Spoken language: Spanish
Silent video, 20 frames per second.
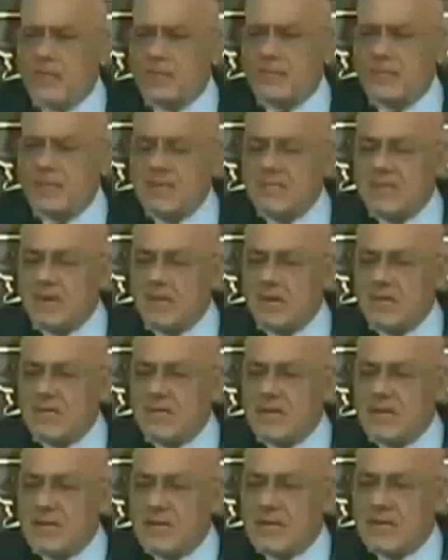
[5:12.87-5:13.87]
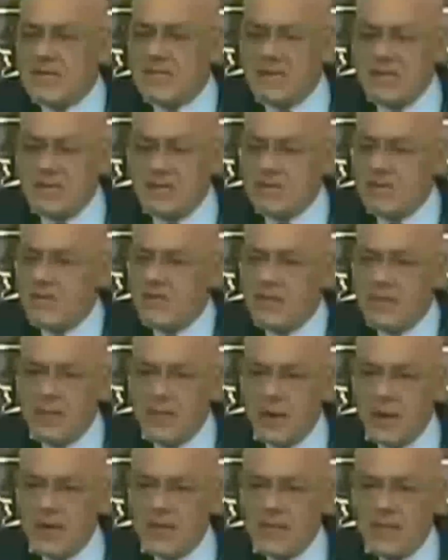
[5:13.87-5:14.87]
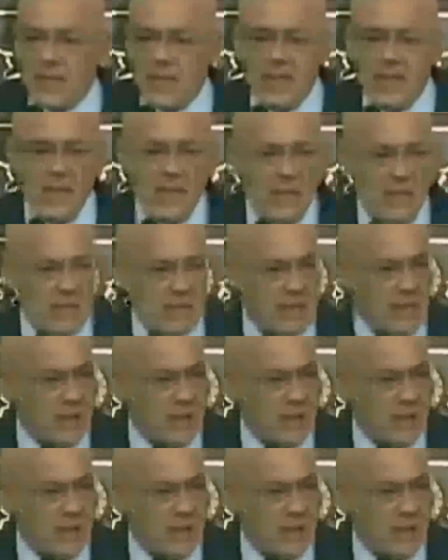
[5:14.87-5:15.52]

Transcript: de la Asamblea Nacional para